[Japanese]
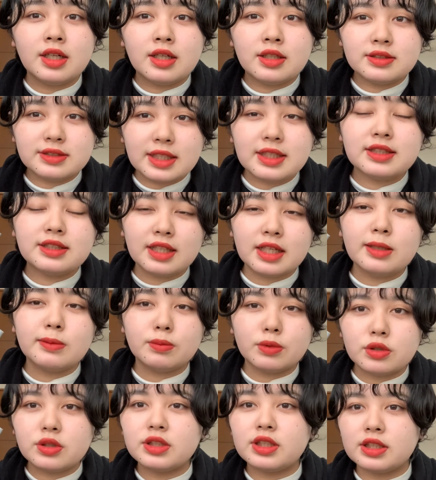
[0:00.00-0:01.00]
絶対に
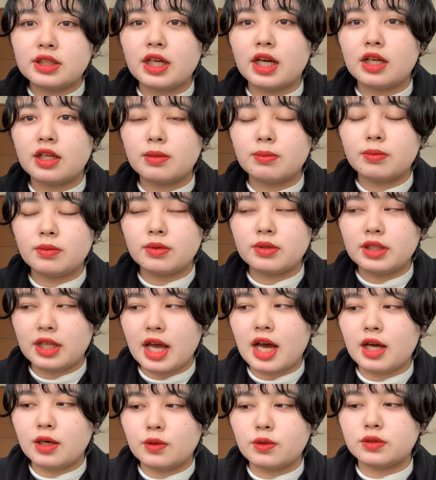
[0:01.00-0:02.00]
持ってるで
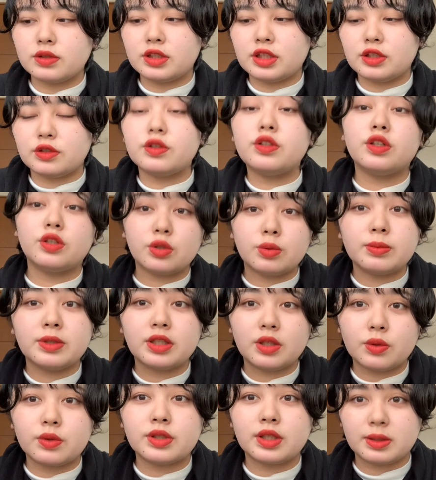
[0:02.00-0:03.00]
あろうっていう色味で
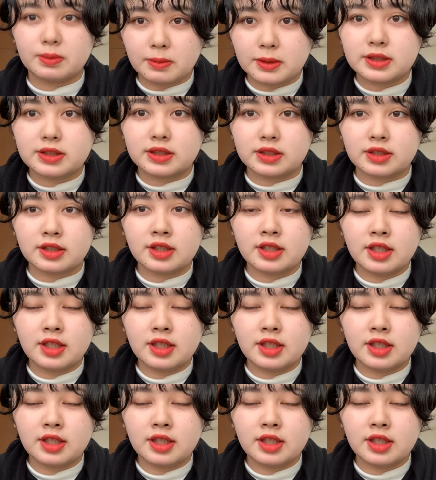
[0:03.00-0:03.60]
ございます。